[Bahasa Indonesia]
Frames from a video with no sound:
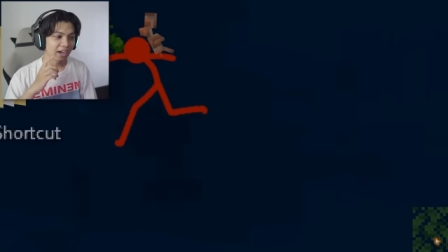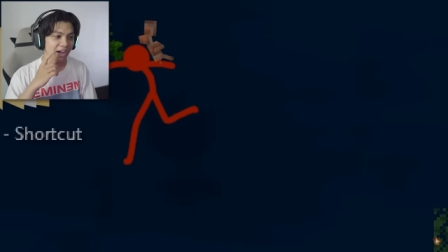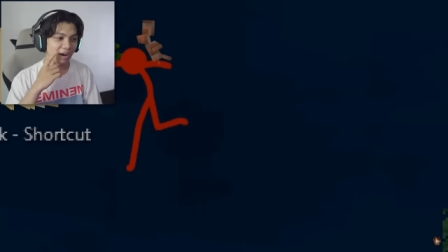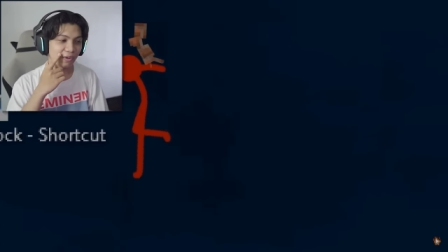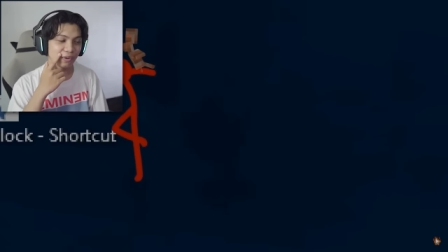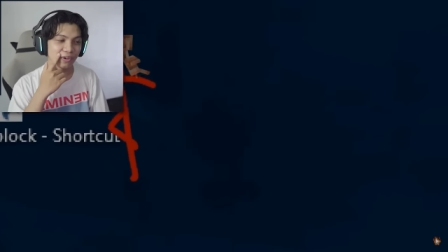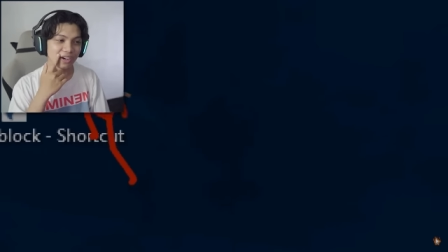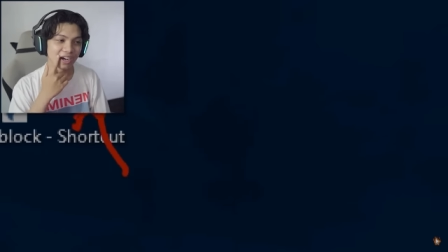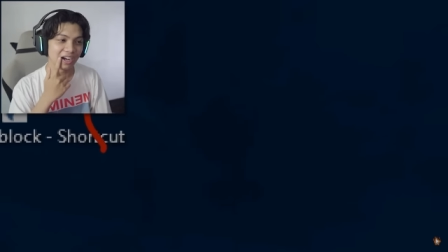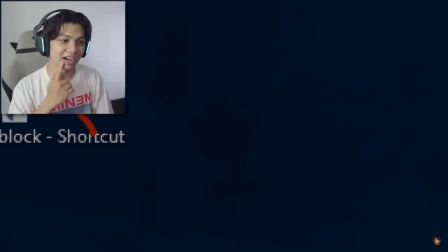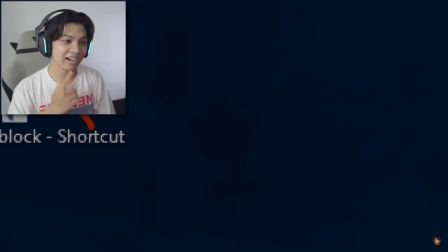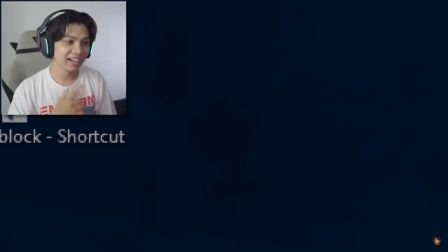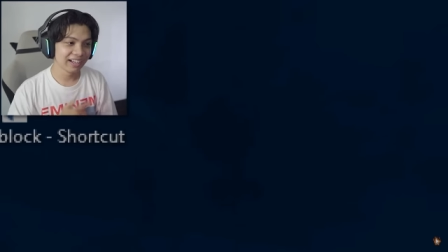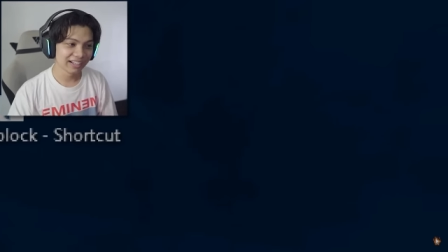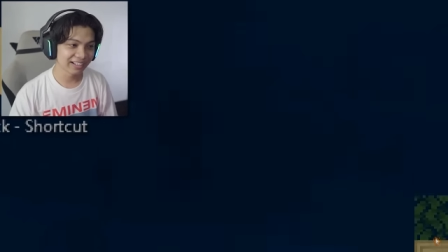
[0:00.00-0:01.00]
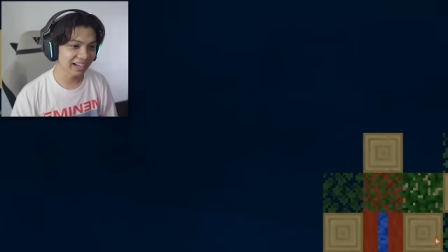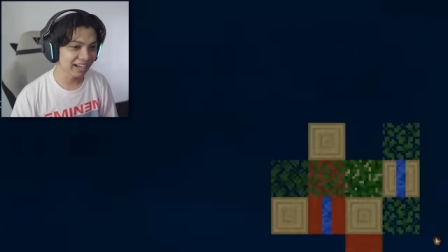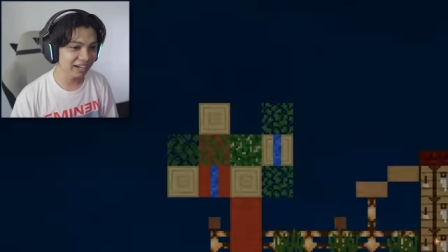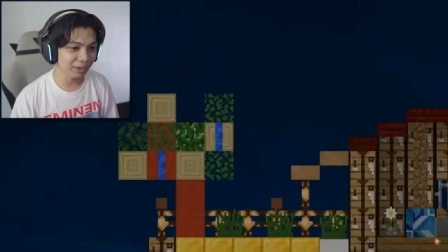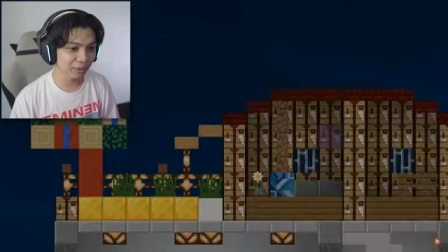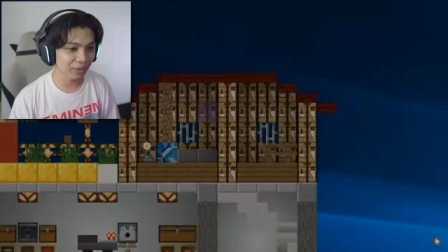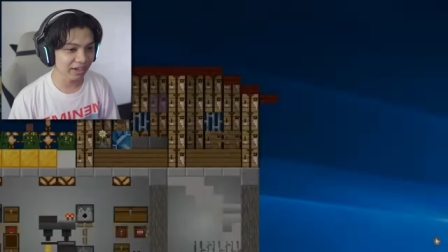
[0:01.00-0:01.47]
Aku nggak nggak
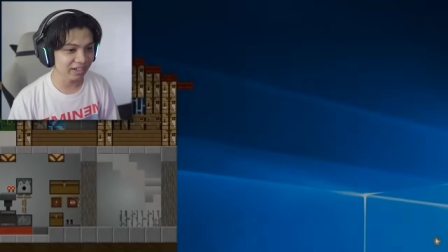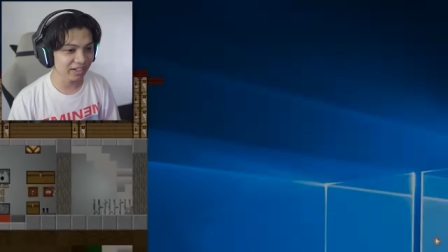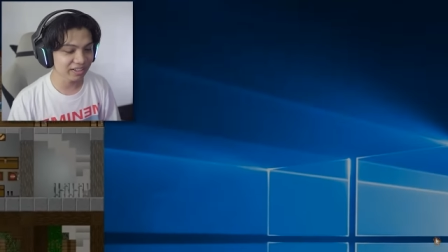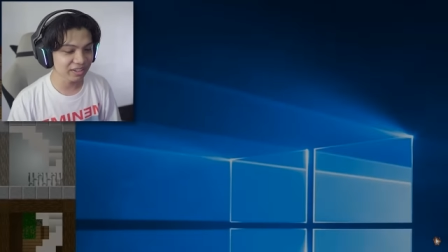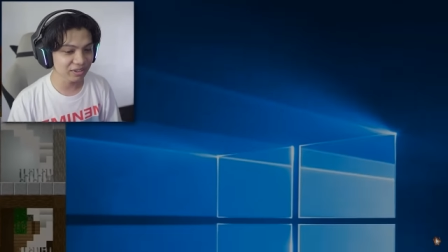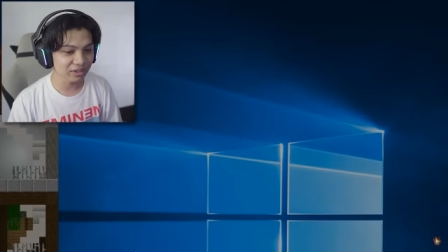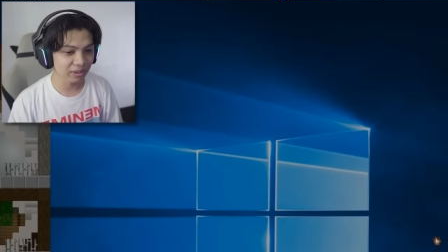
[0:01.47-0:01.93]
ingat warnanya